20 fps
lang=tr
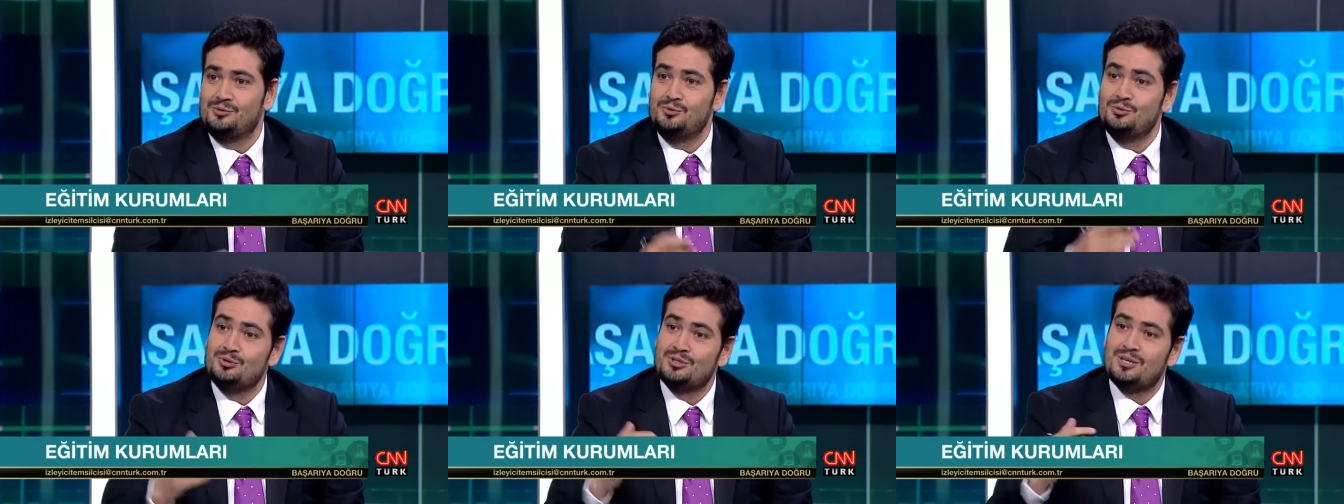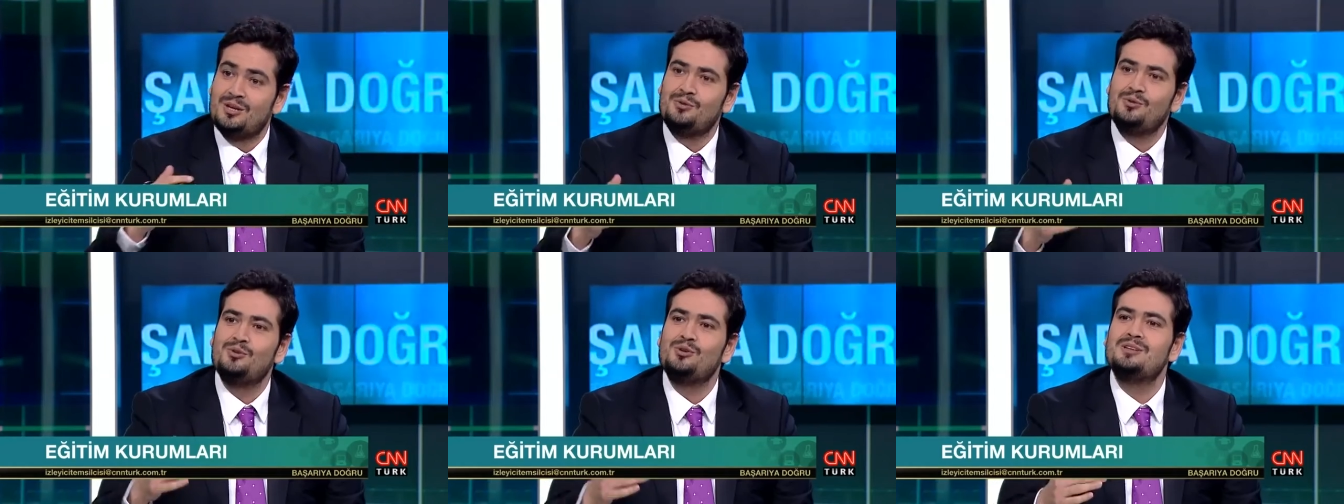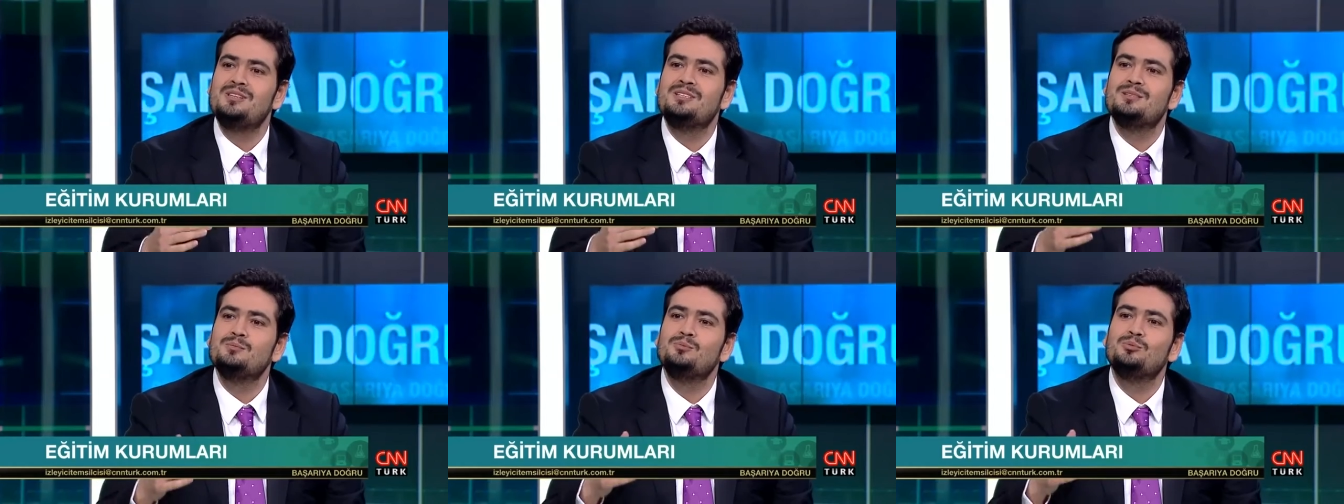Yüksek
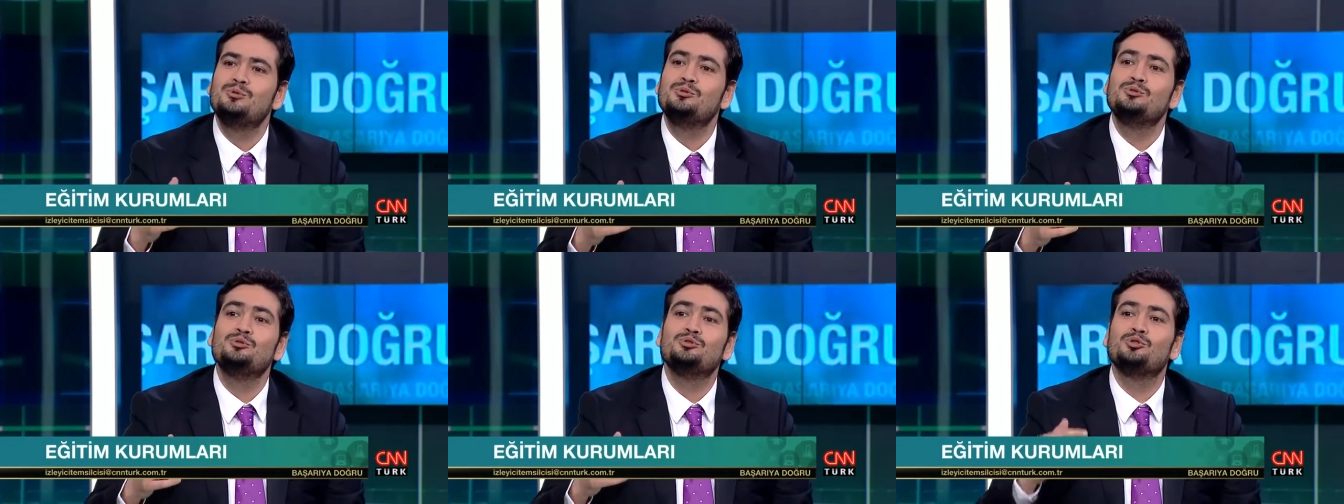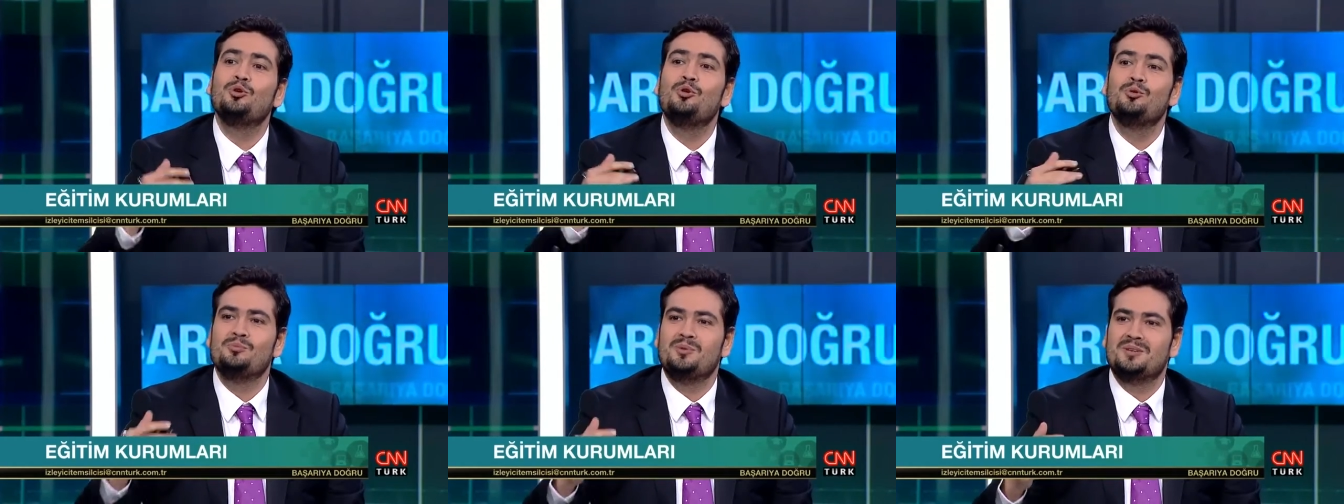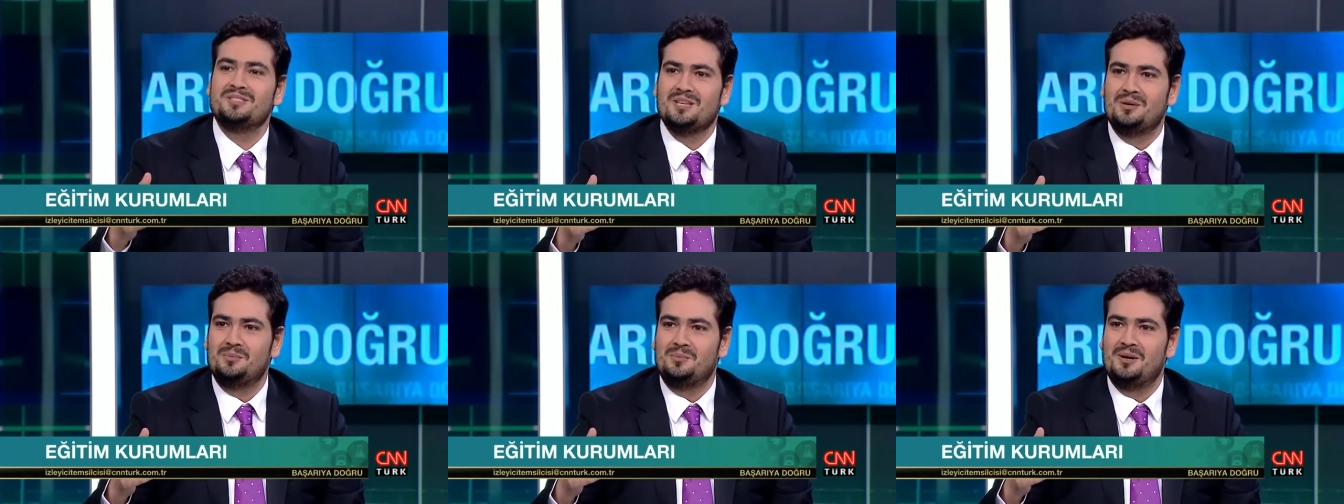öğretim bunun son
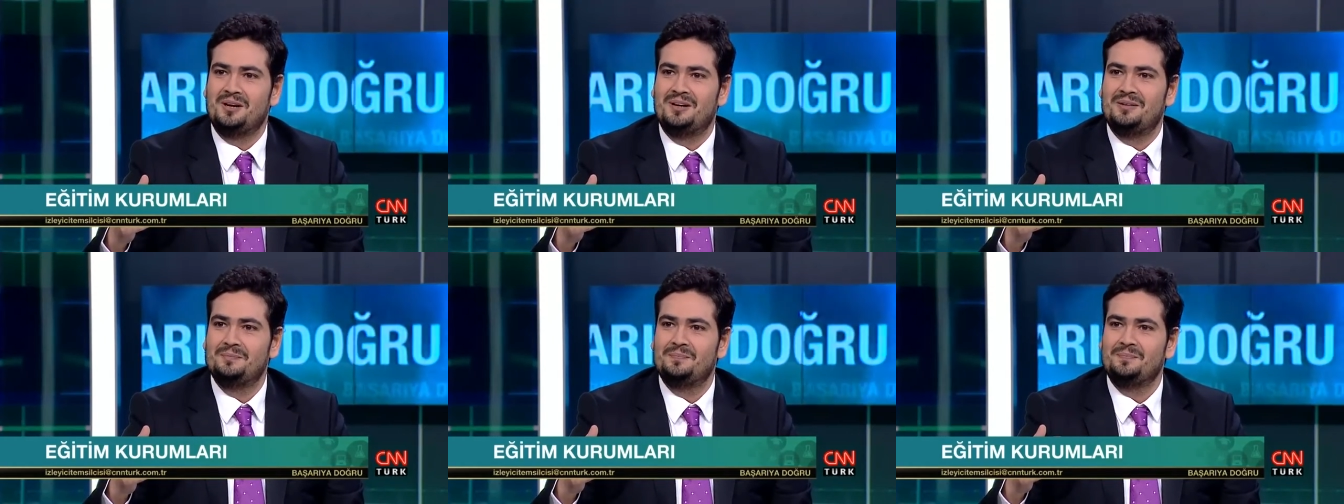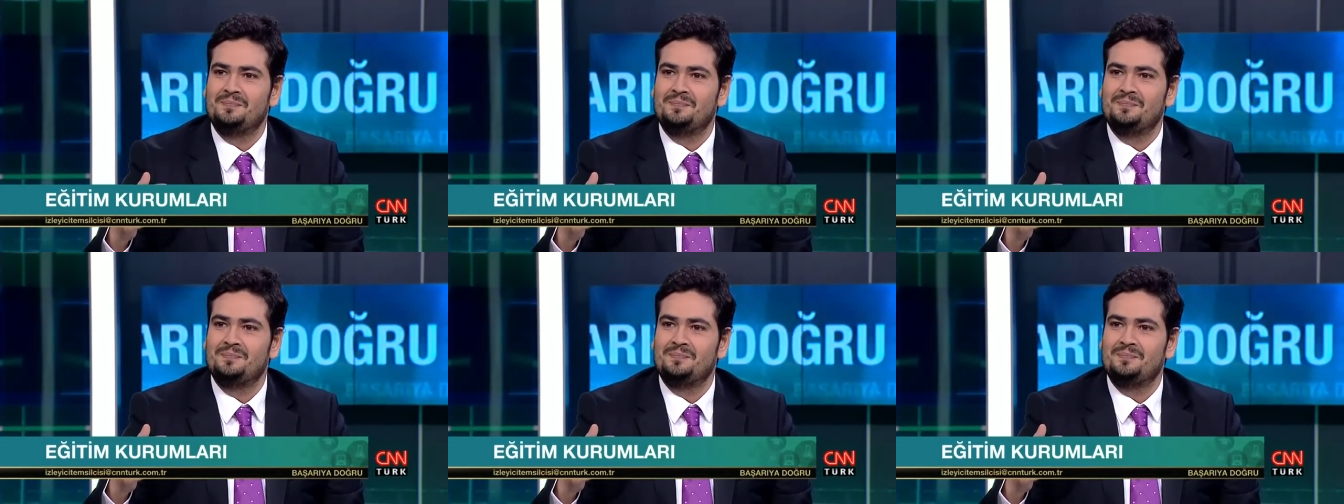basamağı.